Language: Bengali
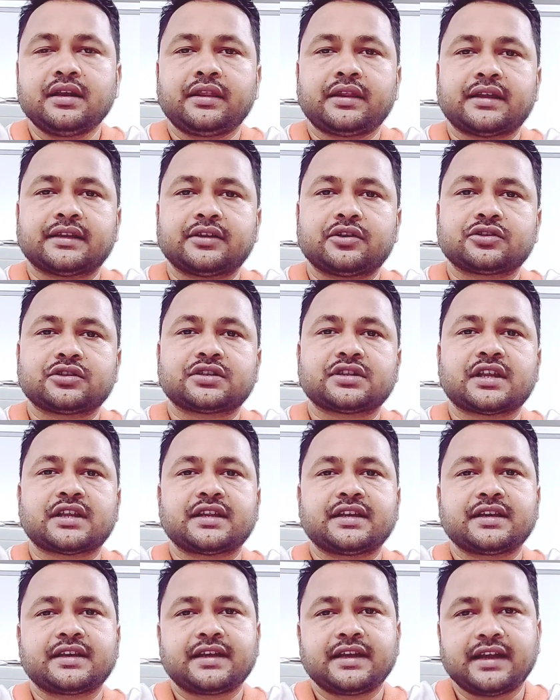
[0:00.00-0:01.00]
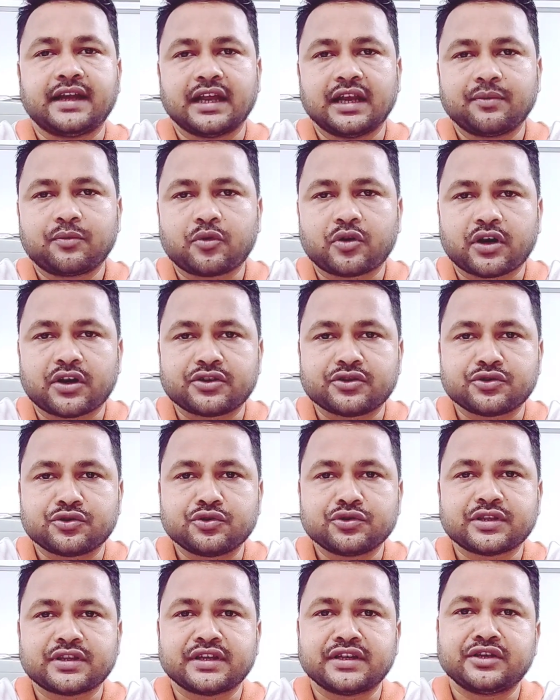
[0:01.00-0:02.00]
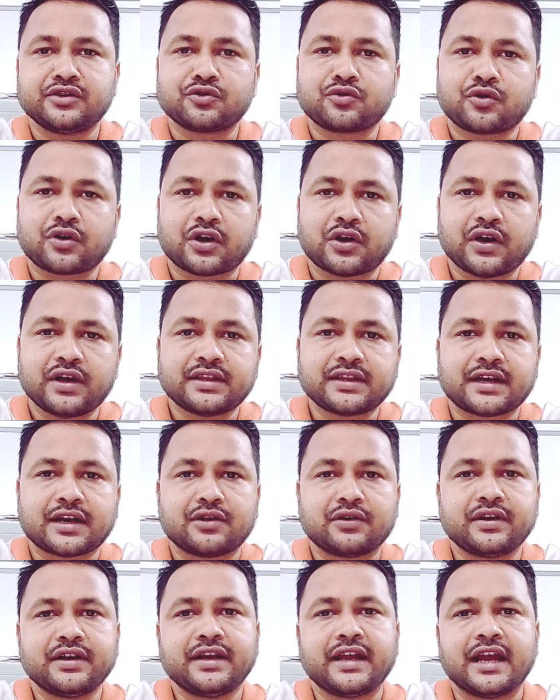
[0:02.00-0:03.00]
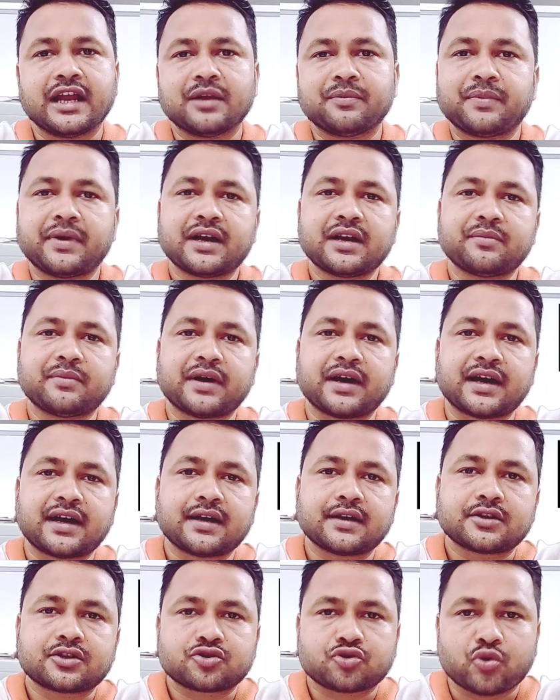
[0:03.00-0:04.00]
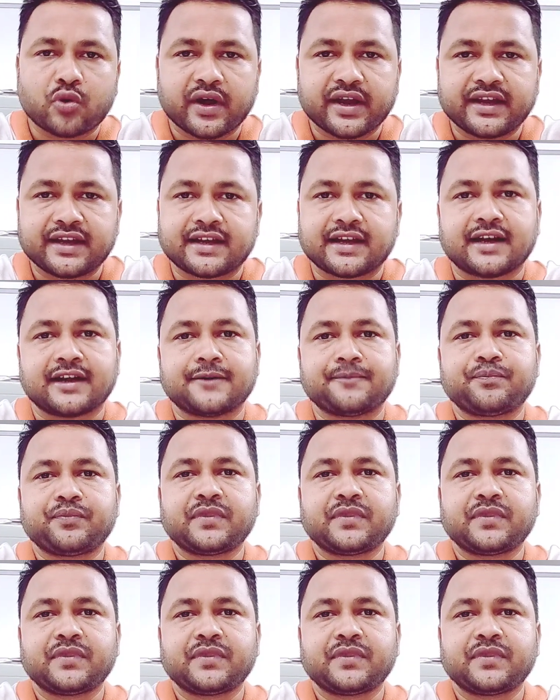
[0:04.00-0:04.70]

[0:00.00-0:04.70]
তাদের অর্থাৎ তাদেরকে হেল্প করার জন্য যাদের নিয়োগ করা হয় তারা হলেন হেল্পার বা সহায়িকা